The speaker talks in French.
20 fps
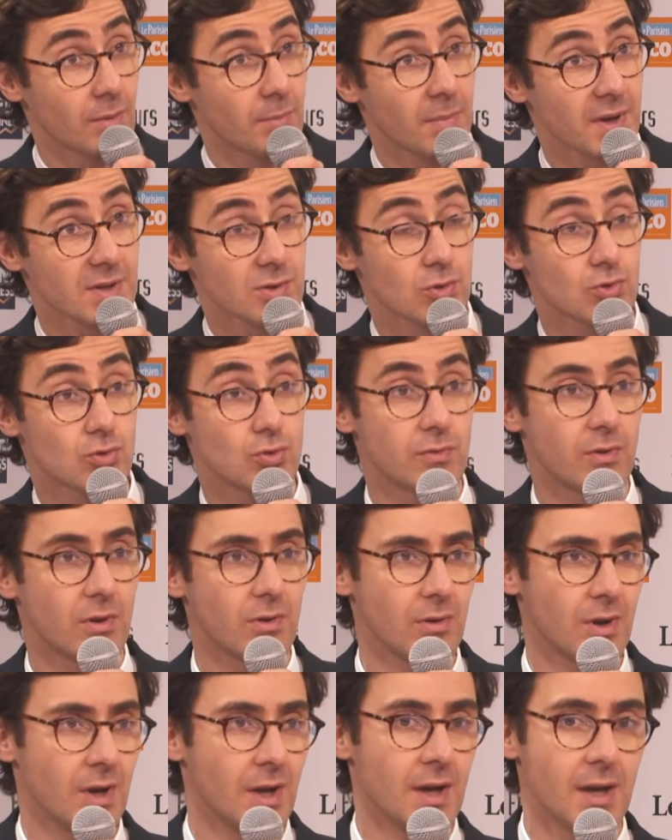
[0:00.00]
Parce que
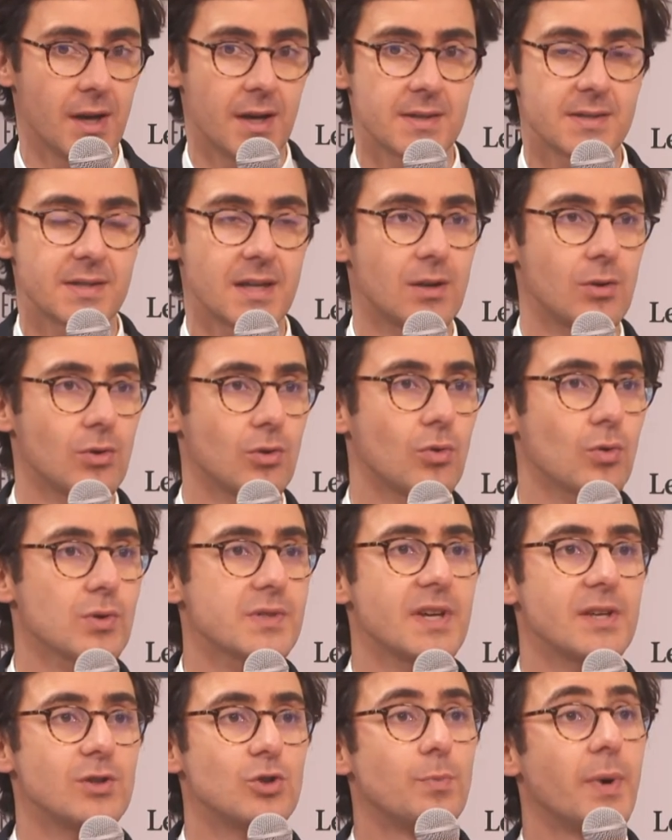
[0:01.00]
souvent, c'est le
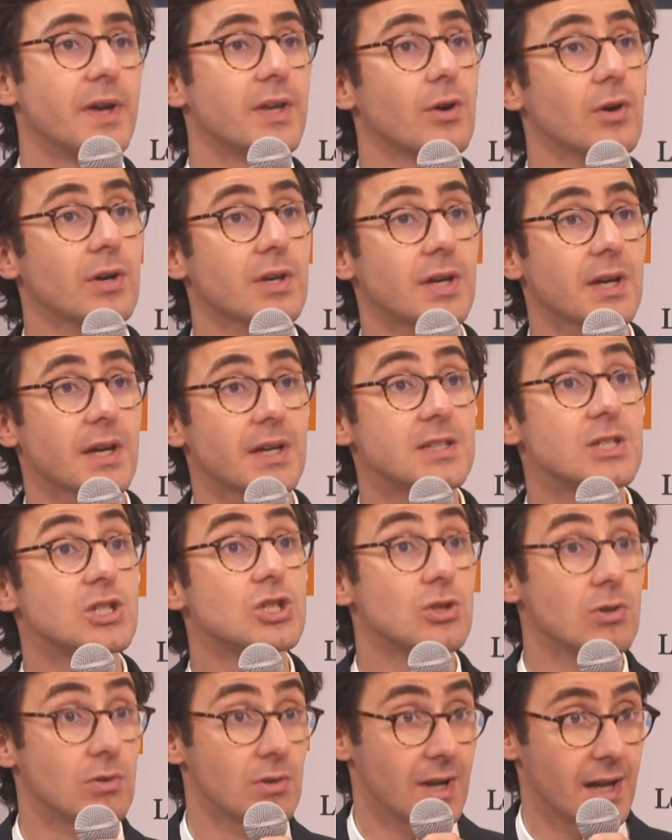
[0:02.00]
conseil du bailleur qui
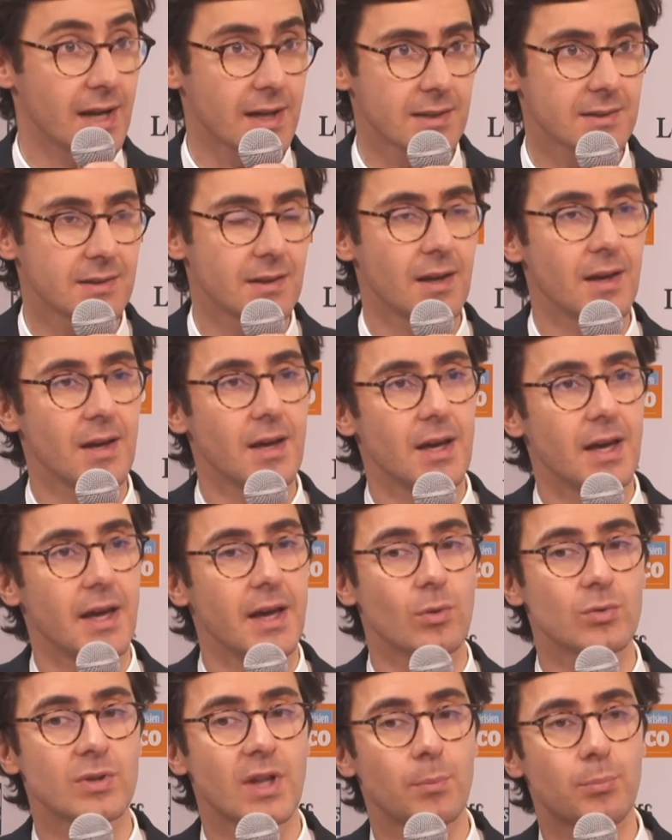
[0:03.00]
rédige l'acte
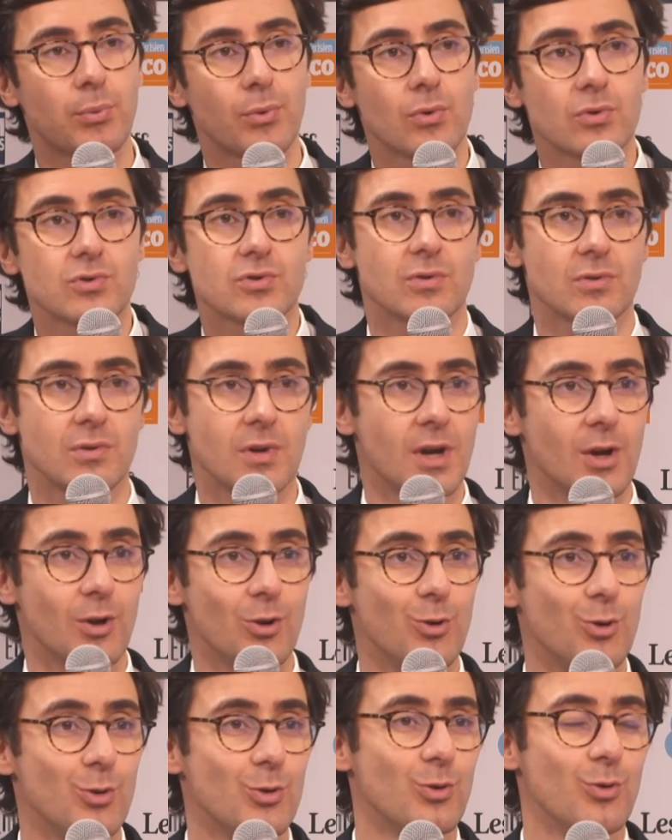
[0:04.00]
et on impose
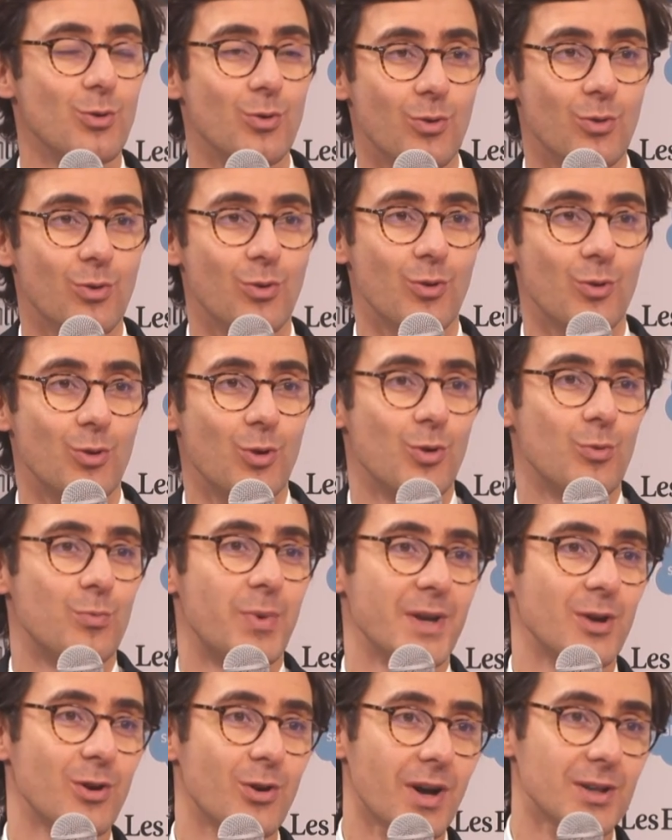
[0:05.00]
le le
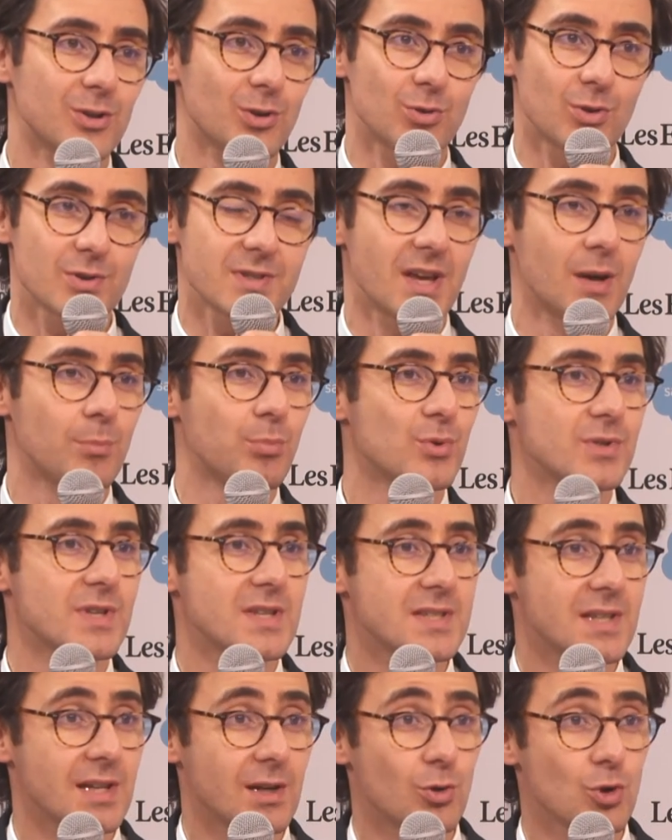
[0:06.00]
bailleur a tendance à imposer
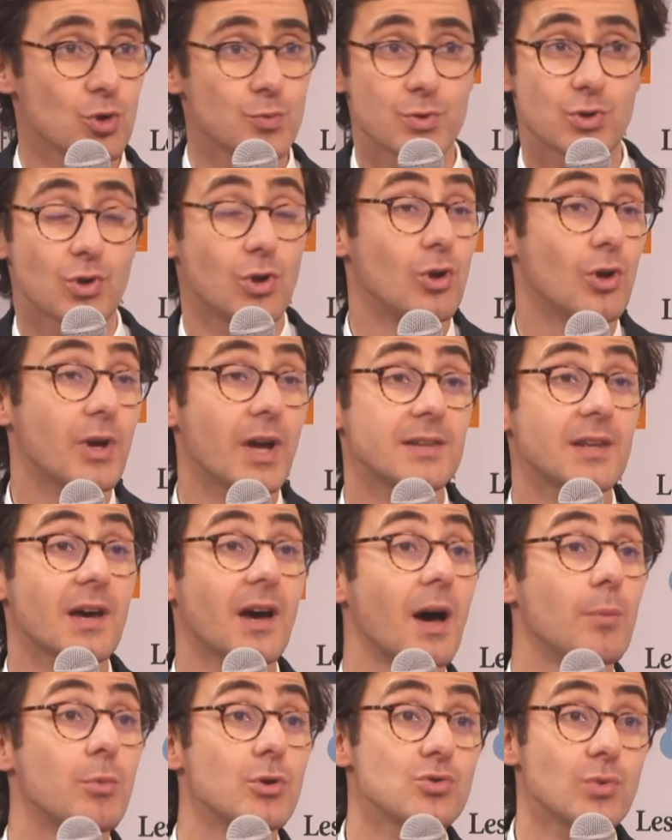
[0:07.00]
ses clauses puisque le locataire
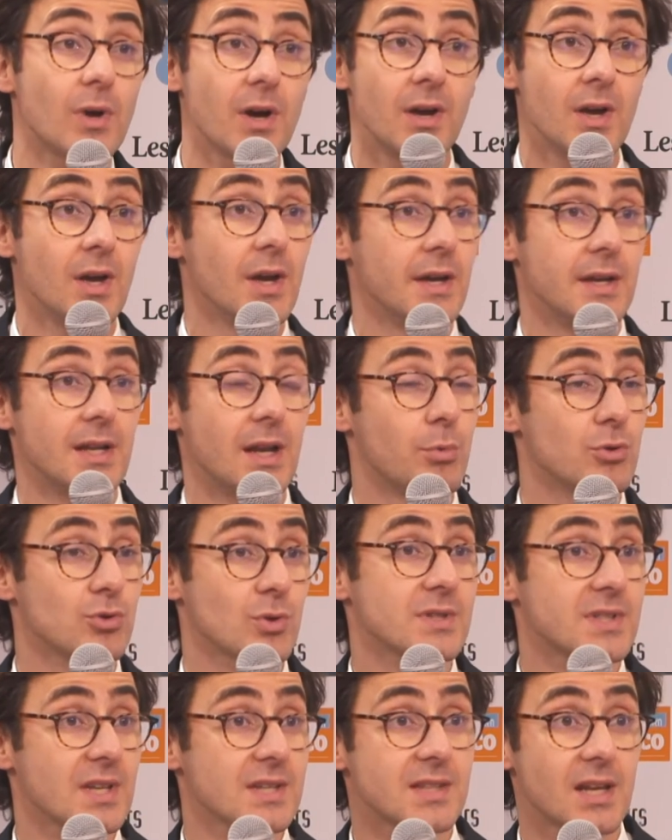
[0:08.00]
a un besoin. Il a
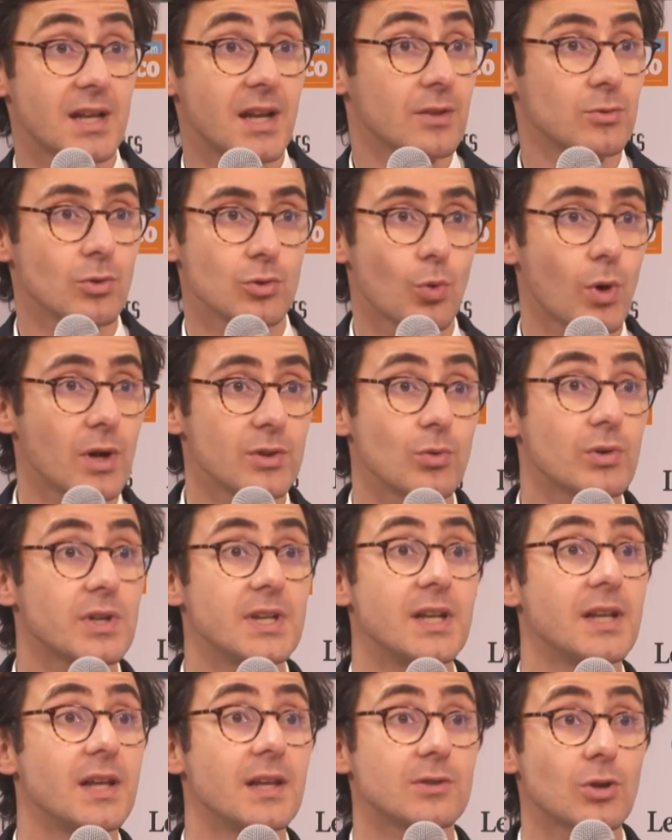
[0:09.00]
besoin de s'installer à un endroit, donc
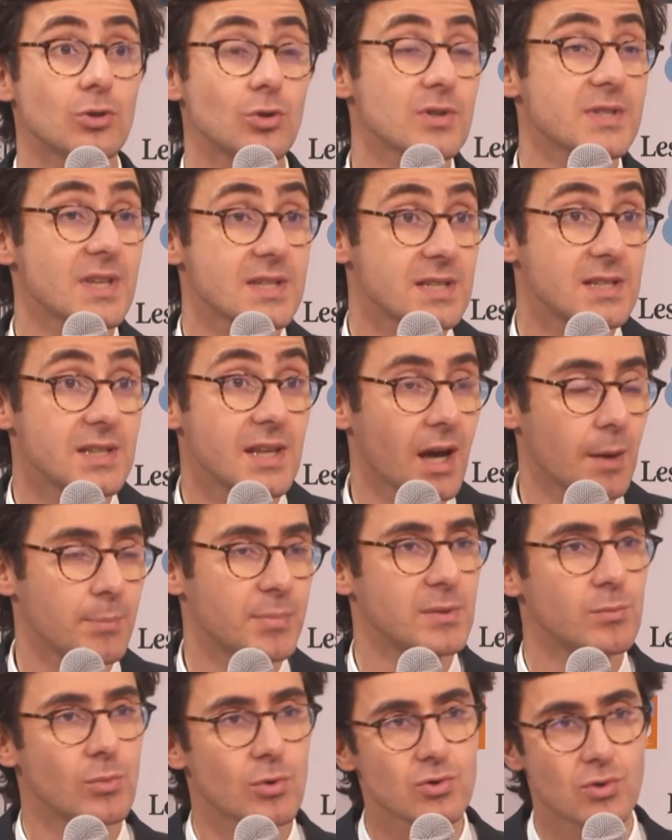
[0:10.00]
il a tendance à signer
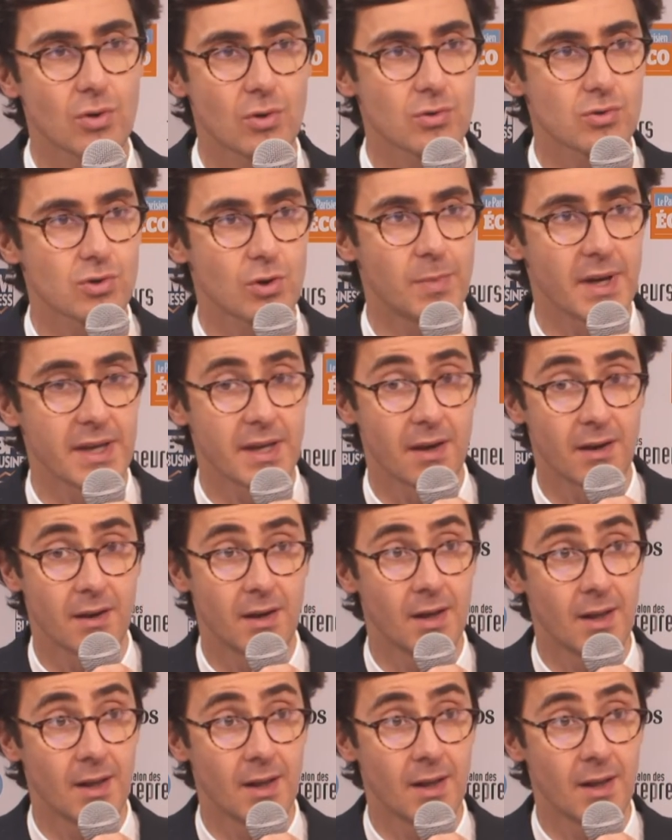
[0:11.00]
rapidement ce, bail.